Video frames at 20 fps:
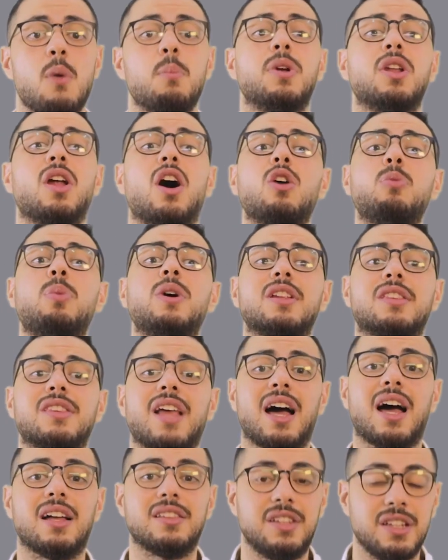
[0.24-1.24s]
من أكبر
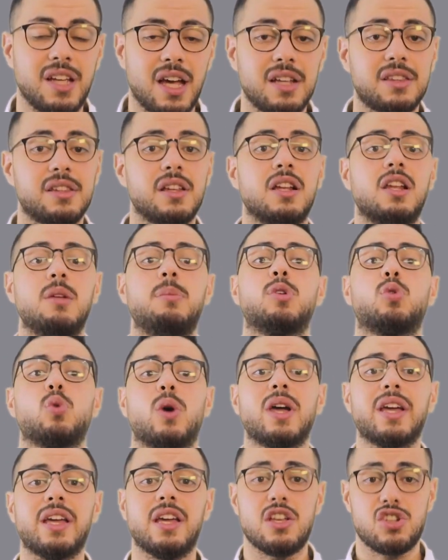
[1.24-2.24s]
التحديات اللي
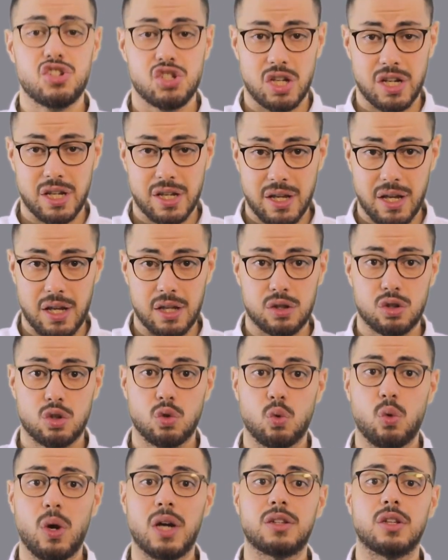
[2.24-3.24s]
بتواجه الشركات
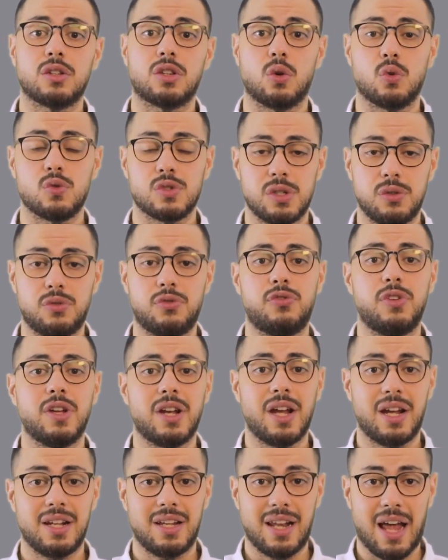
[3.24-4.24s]
وقت توظيف
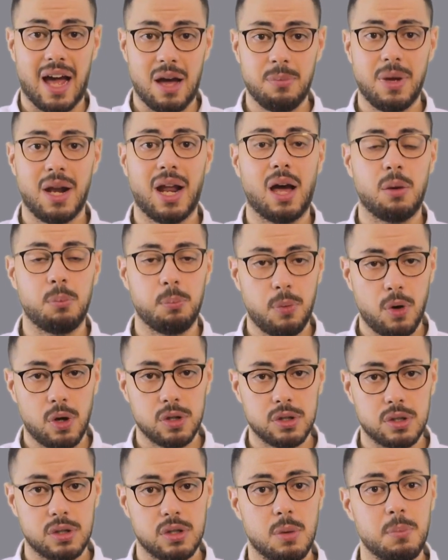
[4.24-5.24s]
فرق للعمل عن
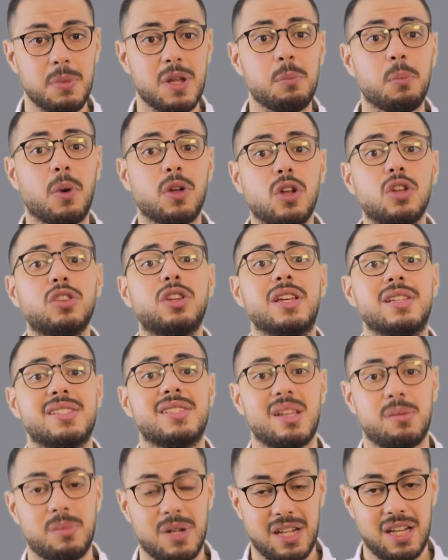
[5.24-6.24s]
بعد من مناطق
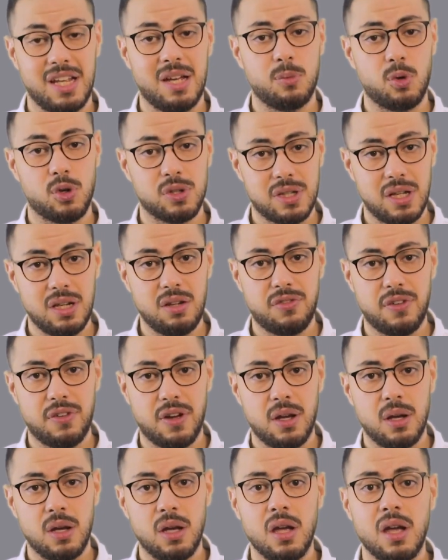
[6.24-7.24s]
زمنية
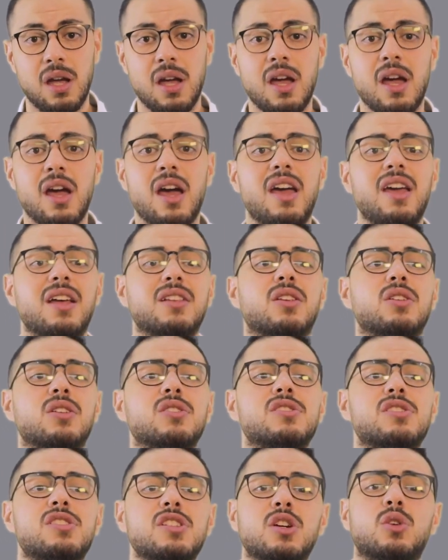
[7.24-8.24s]
مختلفة هي
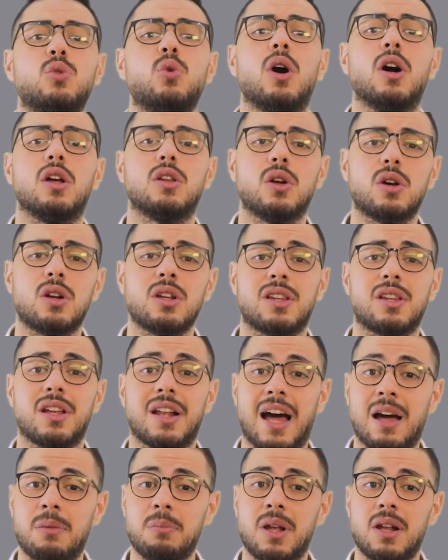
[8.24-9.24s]
تنسيق وإدارة
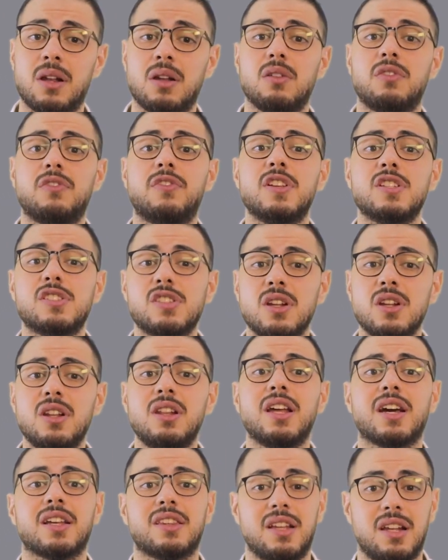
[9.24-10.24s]
العمل في
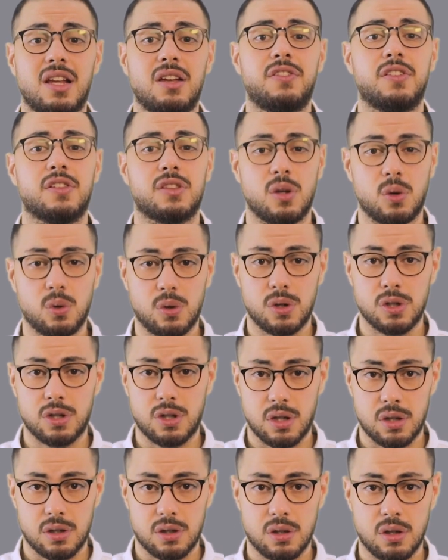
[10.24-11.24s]
ظل اختلاف
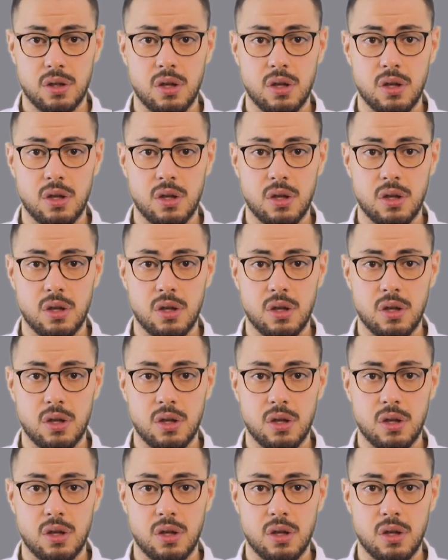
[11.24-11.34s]
التوقيتات.